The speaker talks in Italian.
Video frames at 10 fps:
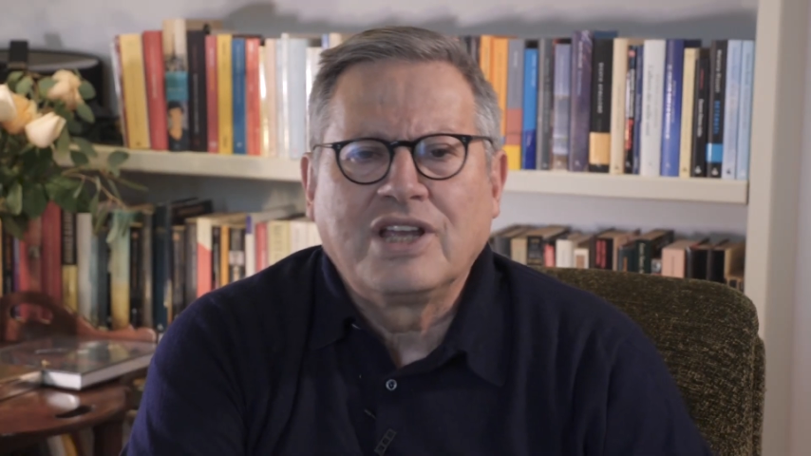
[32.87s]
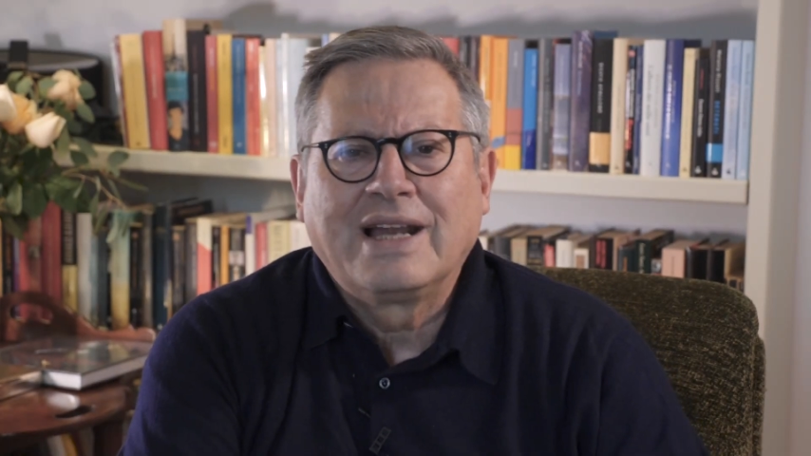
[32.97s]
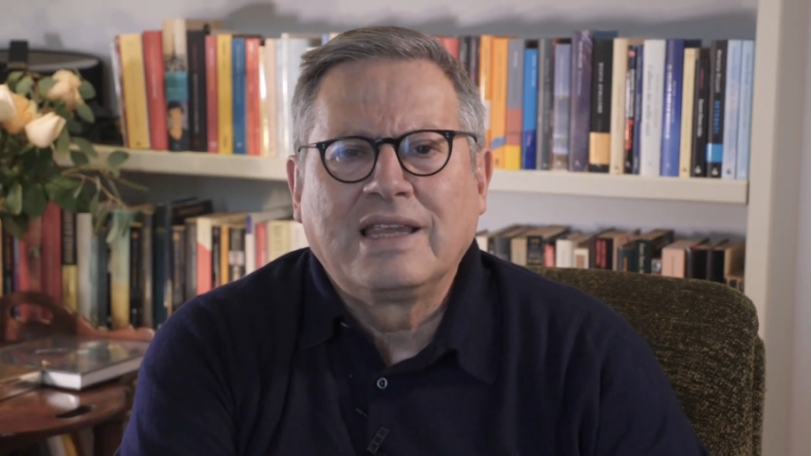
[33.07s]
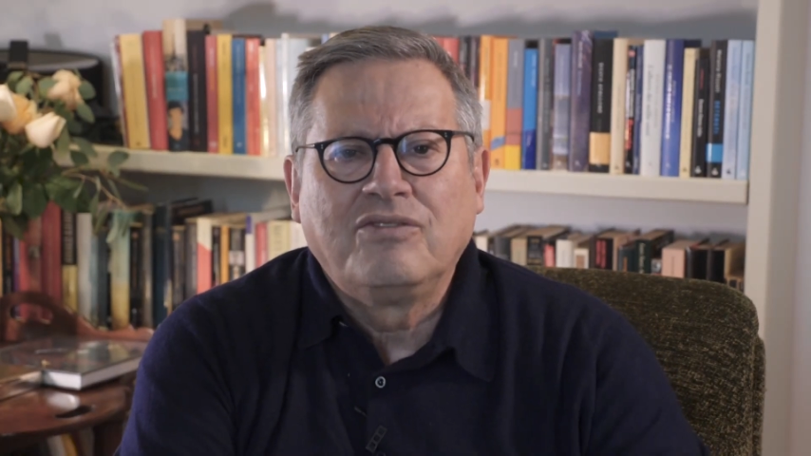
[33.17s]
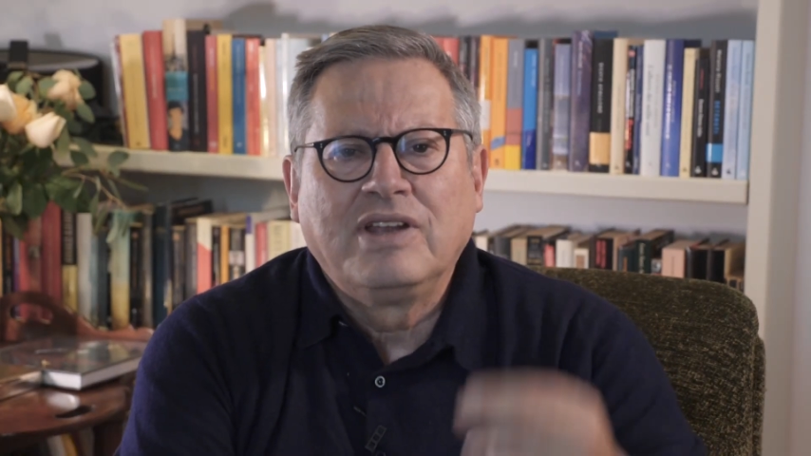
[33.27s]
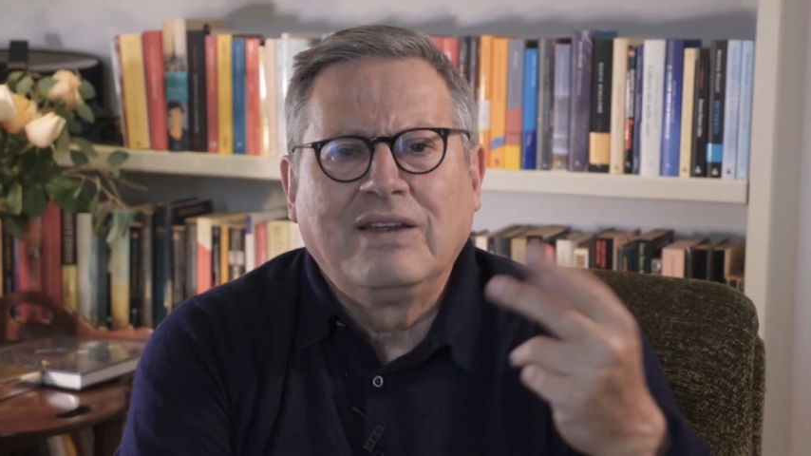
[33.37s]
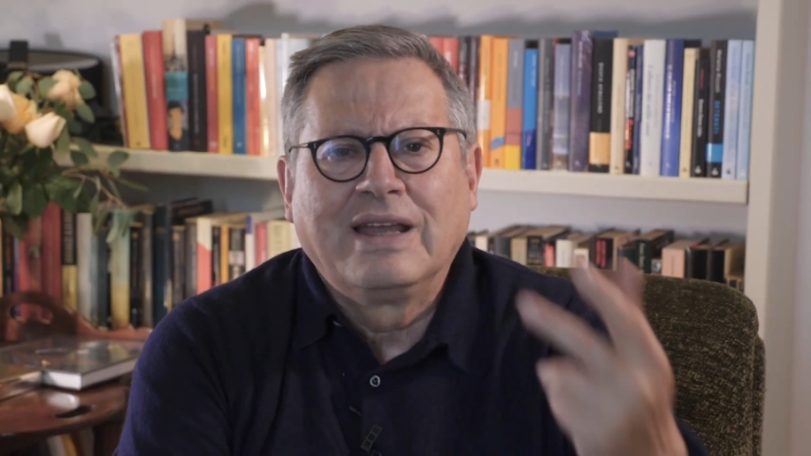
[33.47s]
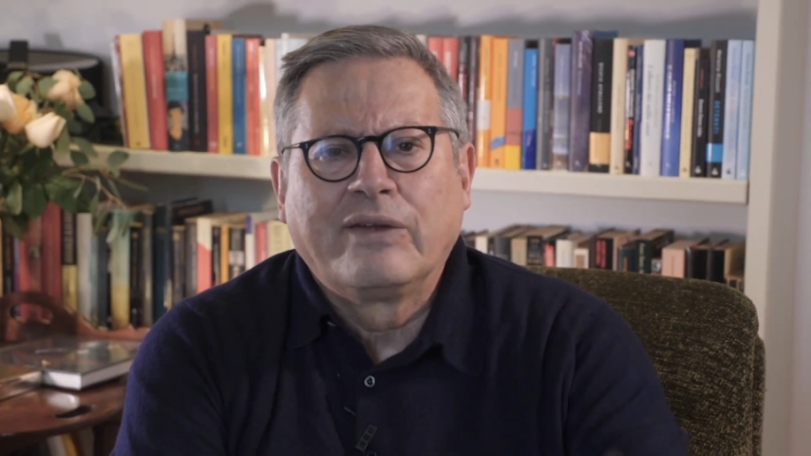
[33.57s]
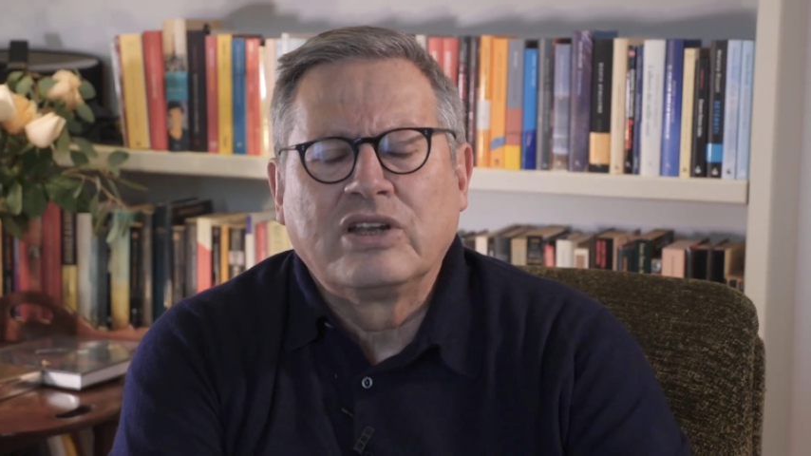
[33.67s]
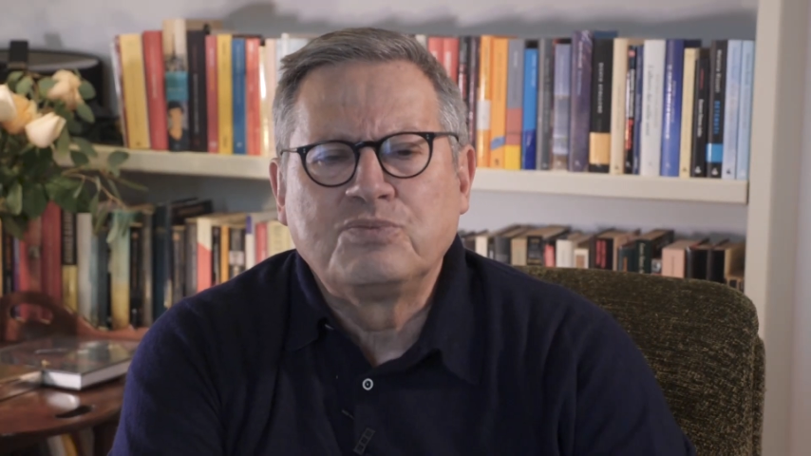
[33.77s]
c'era chi
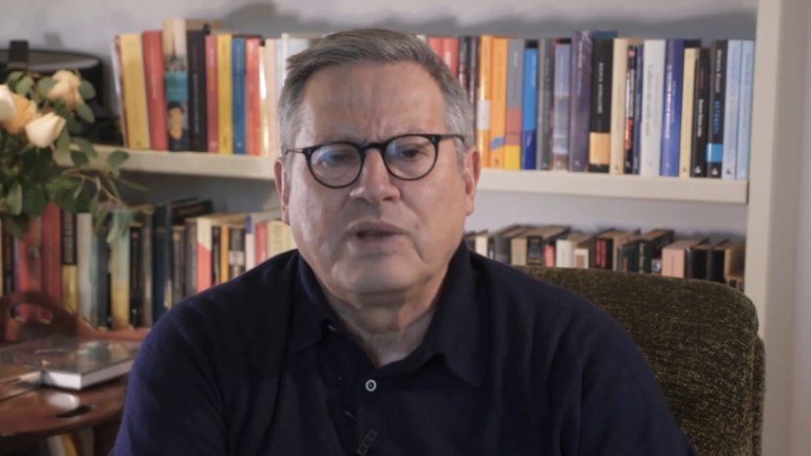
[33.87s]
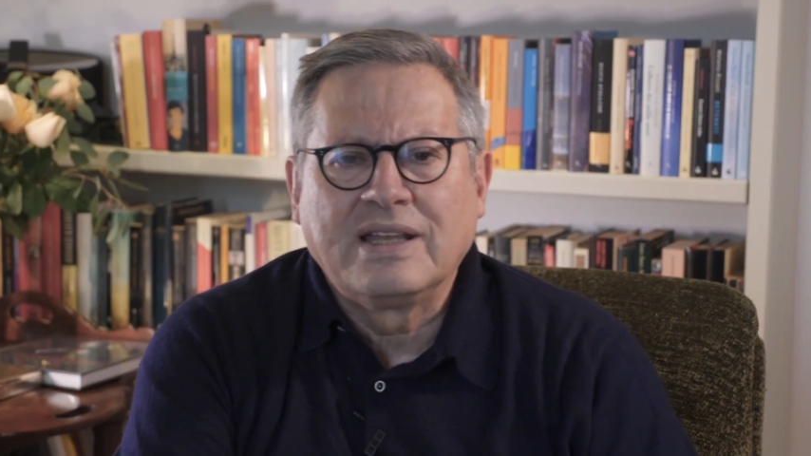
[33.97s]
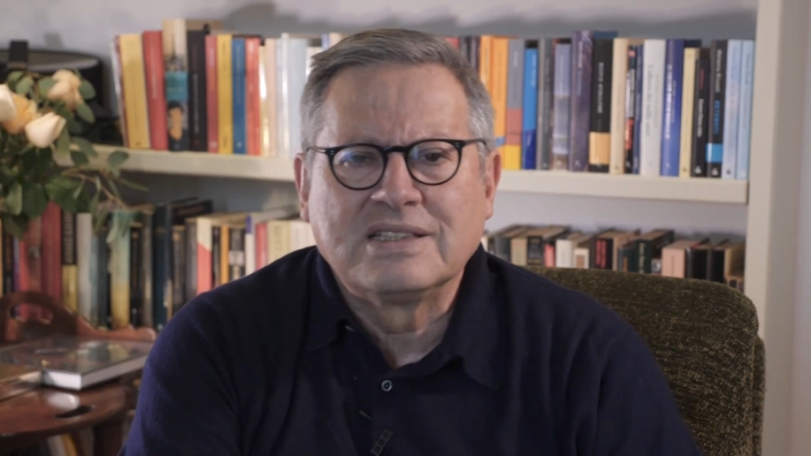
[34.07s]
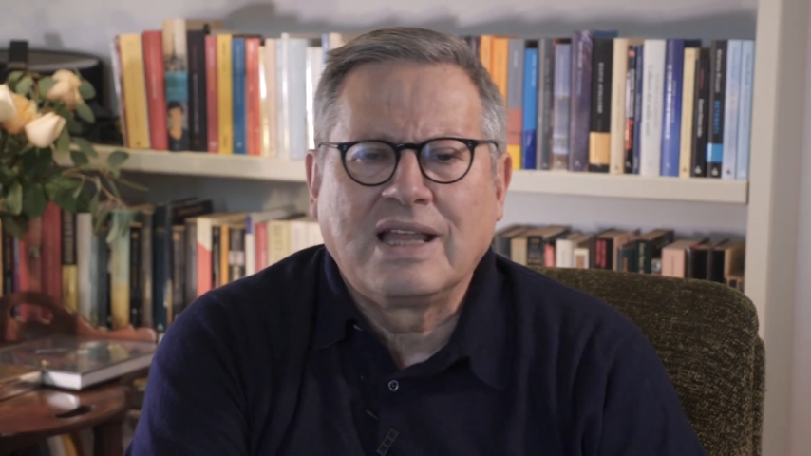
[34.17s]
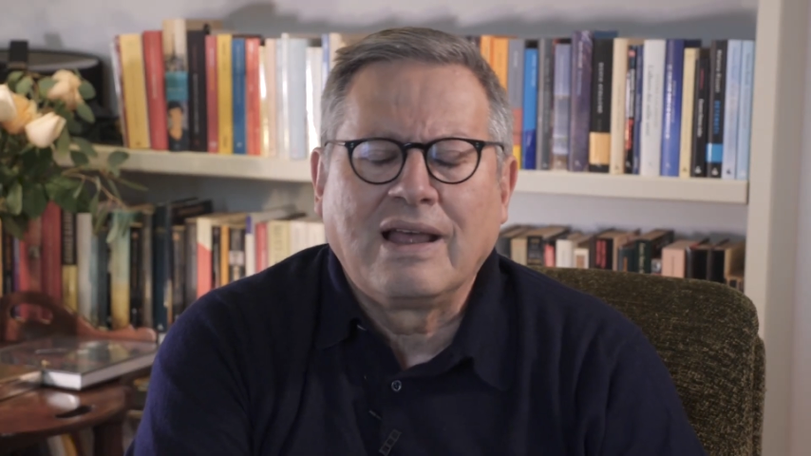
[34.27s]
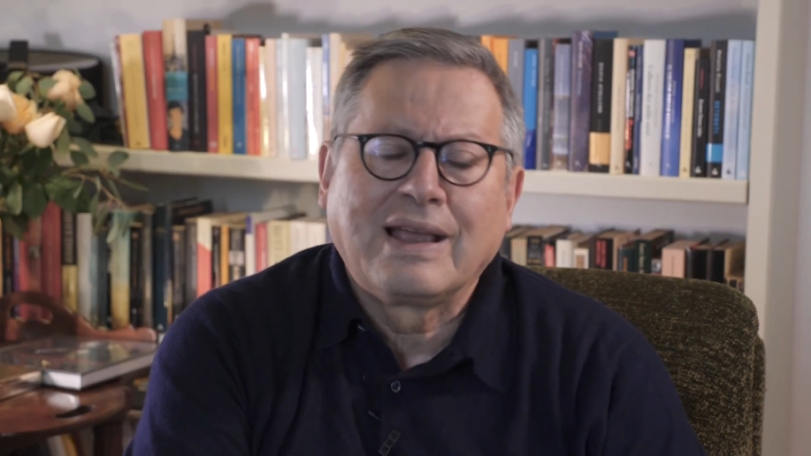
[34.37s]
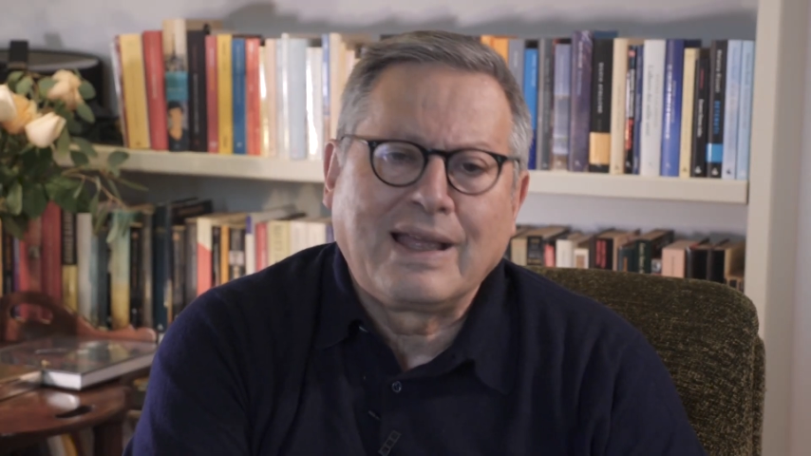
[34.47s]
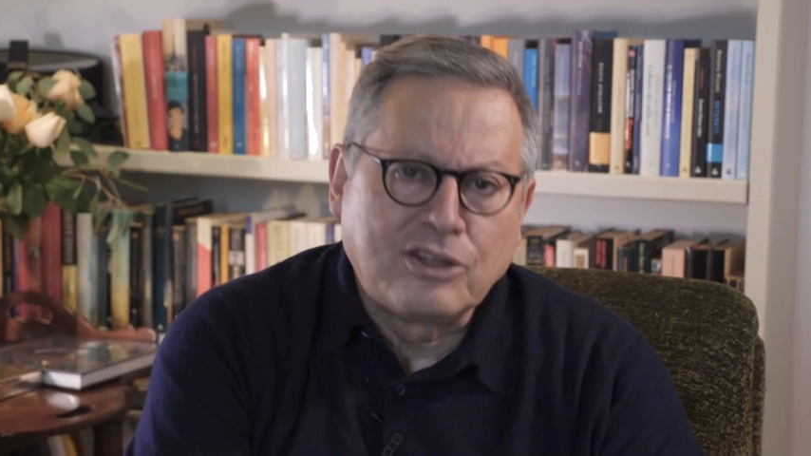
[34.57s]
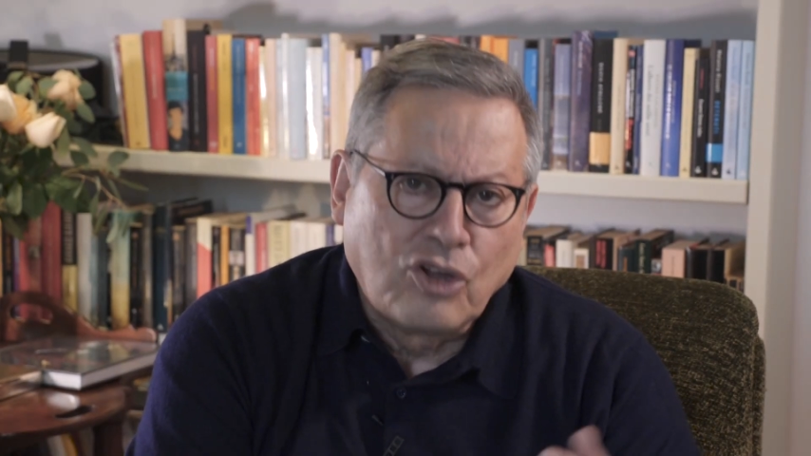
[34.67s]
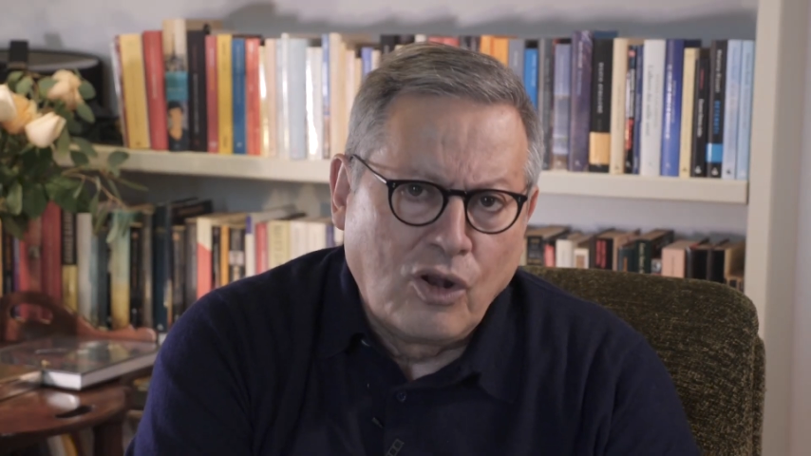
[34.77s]
veniva da un'esperienza
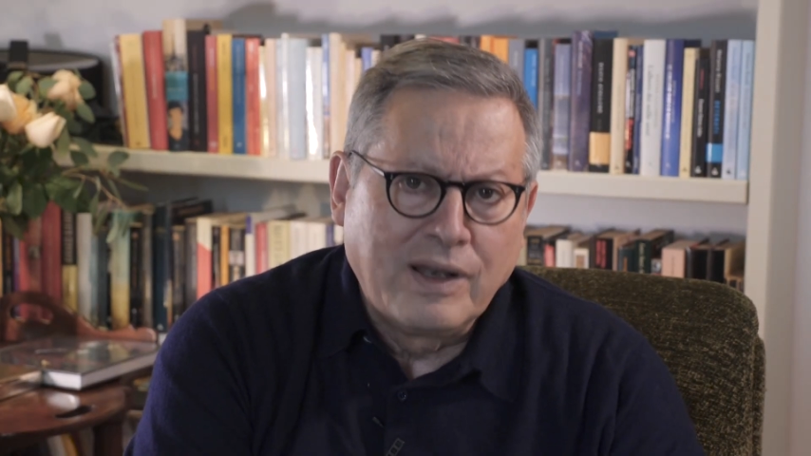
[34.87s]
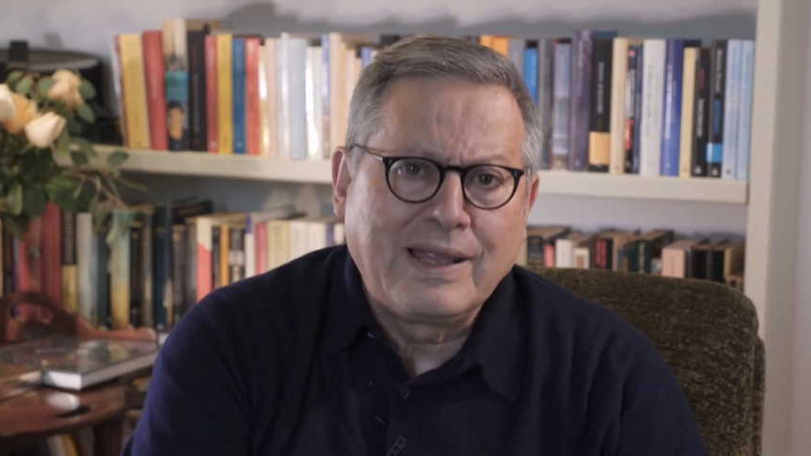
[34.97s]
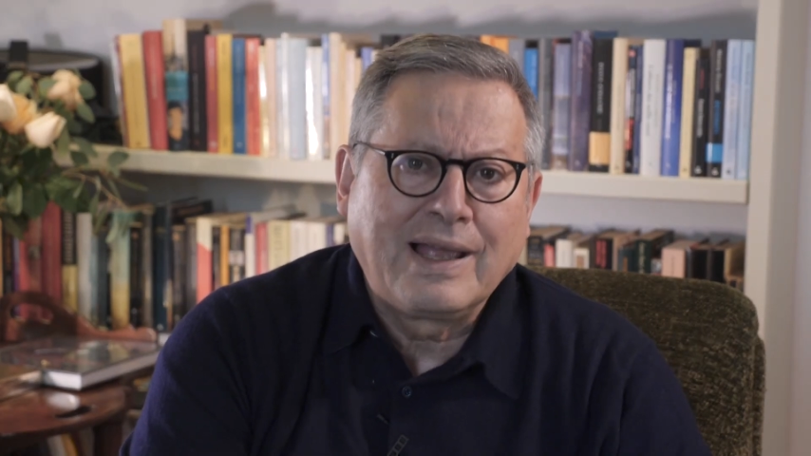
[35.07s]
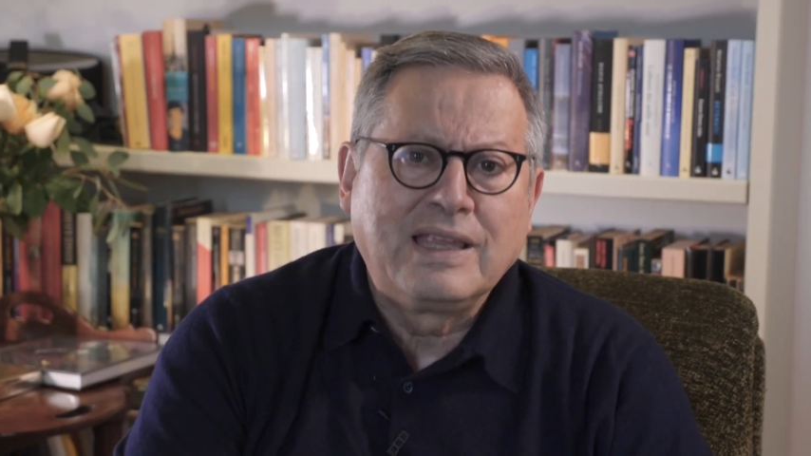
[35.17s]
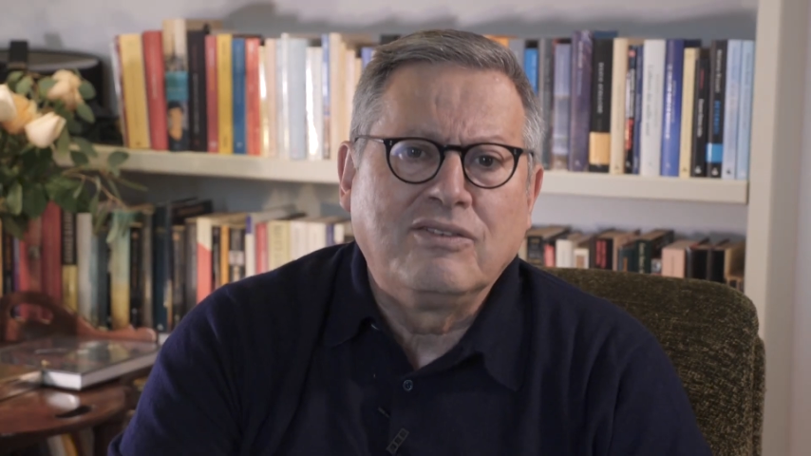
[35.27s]
cattolica,